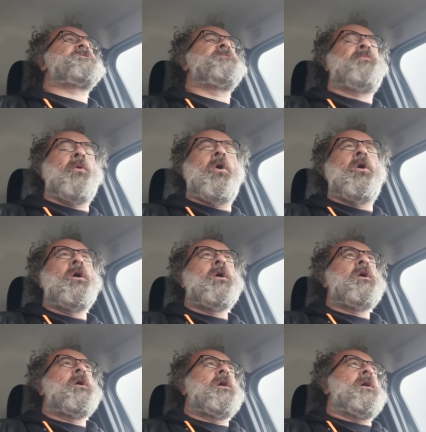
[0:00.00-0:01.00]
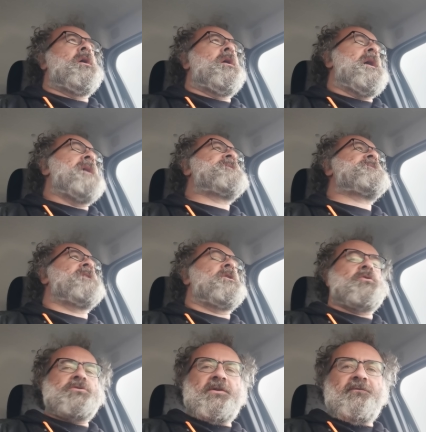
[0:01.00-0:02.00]
si può eh,
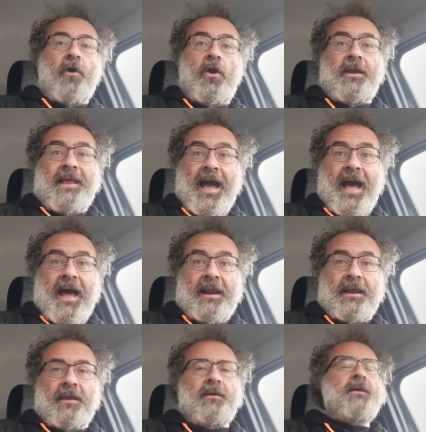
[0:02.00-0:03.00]
essere così volgari,